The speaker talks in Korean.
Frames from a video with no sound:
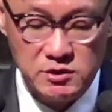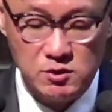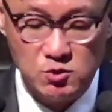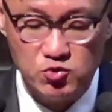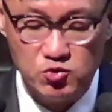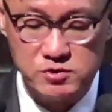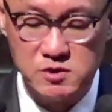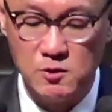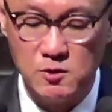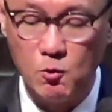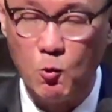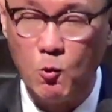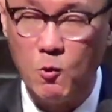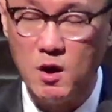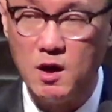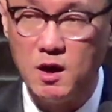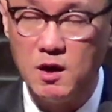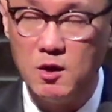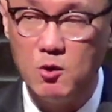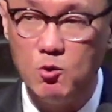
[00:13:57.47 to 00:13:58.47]
믿을
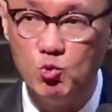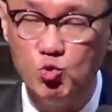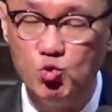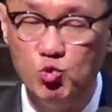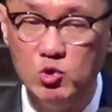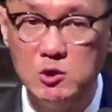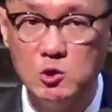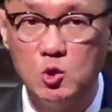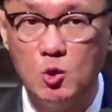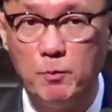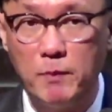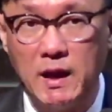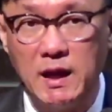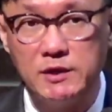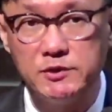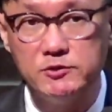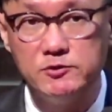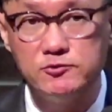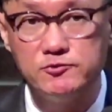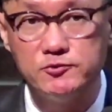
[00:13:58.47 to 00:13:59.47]
구석과 위로
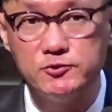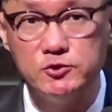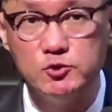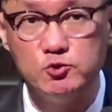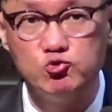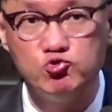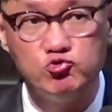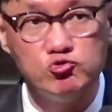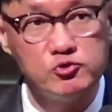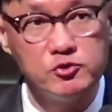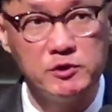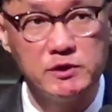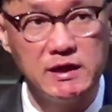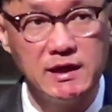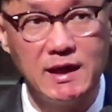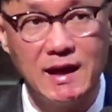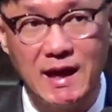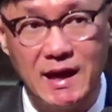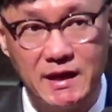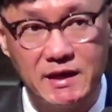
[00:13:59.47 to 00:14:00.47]
받을 수 있는
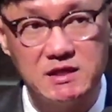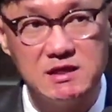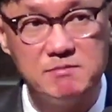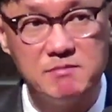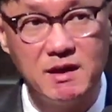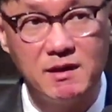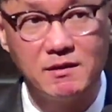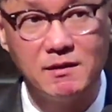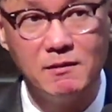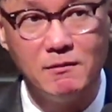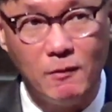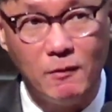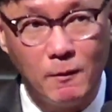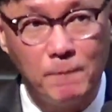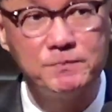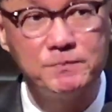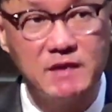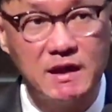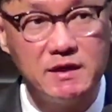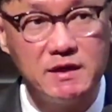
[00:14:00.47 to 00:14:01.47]
구석이 하나님밖에
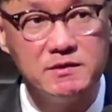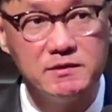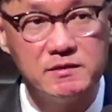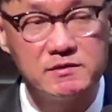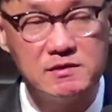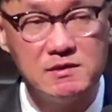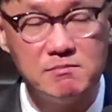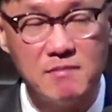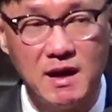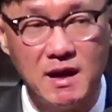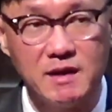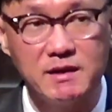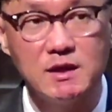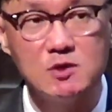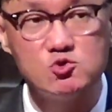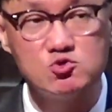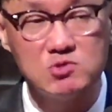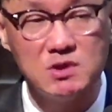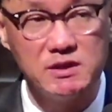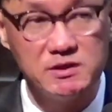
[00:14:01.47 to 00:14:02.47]
없다는 것을
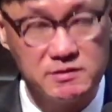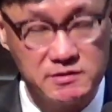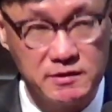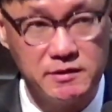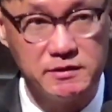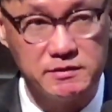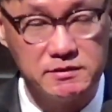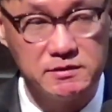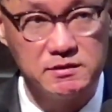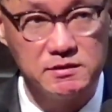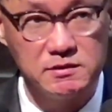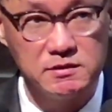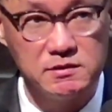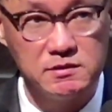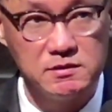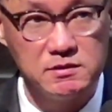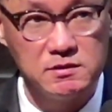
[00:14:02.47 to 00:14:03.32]
말해주라는 것.